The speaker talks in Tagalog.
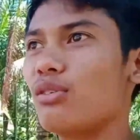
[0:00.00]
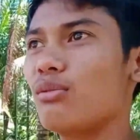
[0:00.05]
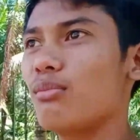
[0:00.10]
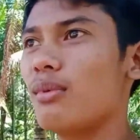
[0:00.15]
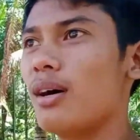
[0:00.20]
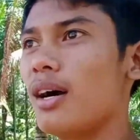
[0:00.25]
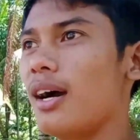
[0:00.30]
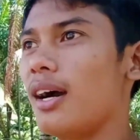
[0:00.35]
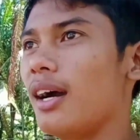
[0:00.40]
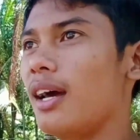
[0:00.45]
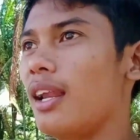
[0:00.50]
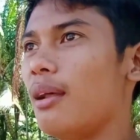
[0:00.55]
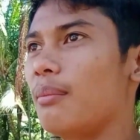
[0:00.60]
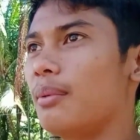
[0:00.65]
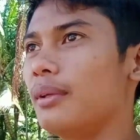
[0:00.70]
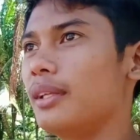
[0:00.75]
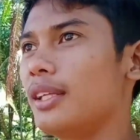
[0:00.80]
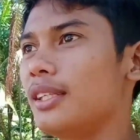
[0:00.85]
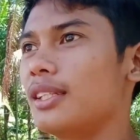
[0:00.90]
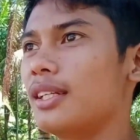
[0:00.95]
mga
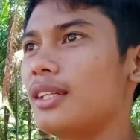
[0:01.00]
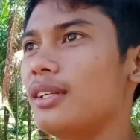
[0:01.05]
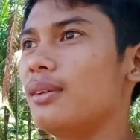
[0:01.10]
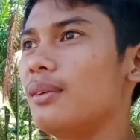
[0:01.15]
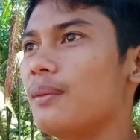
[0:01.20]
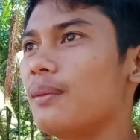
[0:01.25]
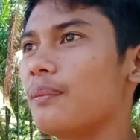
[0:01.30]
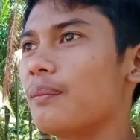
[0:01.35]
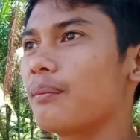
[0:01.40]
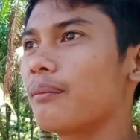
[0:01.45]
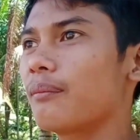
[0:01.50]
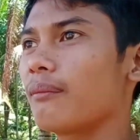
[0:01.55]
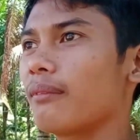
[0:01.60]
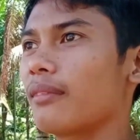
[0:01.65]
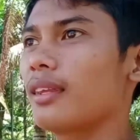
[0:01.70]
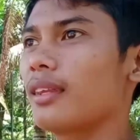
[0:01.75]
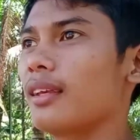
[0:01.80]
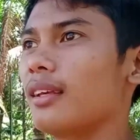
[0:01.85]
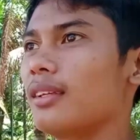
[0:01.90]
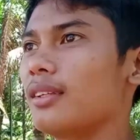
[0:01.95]
kalapatids so, no?
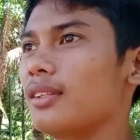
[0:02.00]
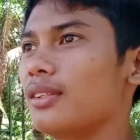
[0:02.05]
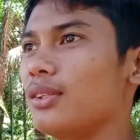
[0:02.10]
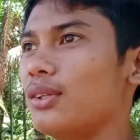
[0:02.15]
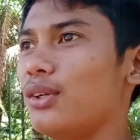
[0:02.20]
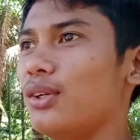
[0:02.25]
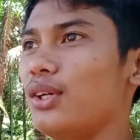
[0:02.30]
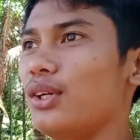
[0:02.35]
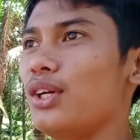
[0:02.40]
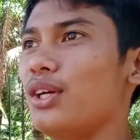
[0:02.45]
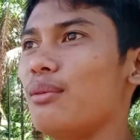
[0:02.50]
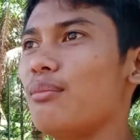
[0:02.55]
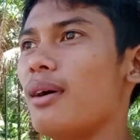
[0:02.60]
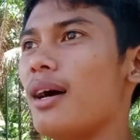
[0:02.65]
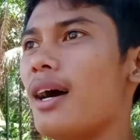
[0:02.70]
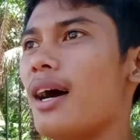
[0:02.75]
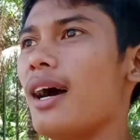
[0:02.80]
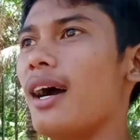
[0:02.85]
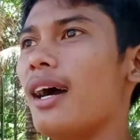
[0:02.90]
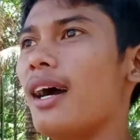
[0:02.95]
so ayun
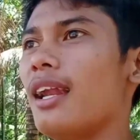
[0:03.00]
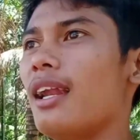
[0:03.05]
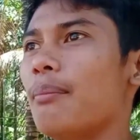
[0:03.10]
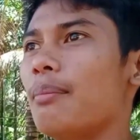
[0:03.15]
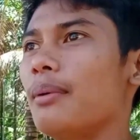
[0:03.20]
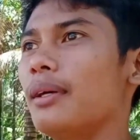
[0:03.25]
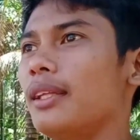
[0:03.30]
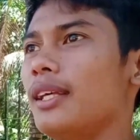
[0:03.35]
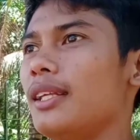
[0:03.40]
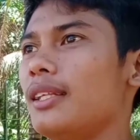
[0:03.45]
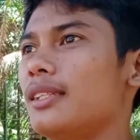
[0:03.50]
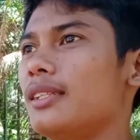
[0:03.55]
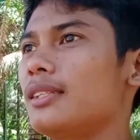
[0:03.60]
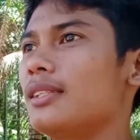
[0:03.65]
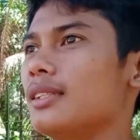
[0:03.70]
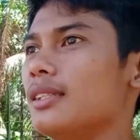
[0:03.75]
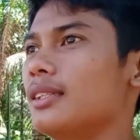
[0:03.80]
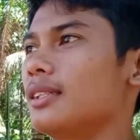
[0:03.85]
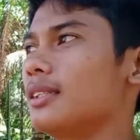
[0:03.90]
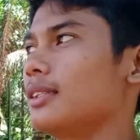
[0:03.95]
mga
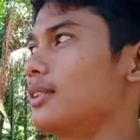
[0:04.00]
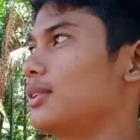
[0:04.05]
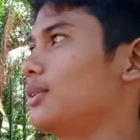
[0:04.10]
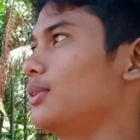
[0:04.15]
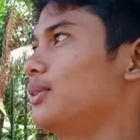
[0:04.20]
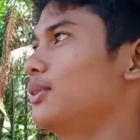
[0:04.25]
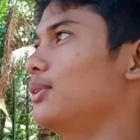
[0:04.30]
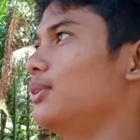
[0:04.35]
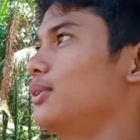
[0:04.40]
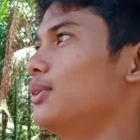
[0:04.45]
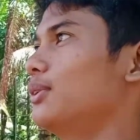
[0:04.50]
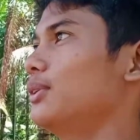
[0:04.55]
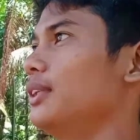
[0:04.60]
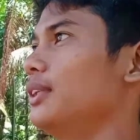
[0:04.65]
kalapatids So,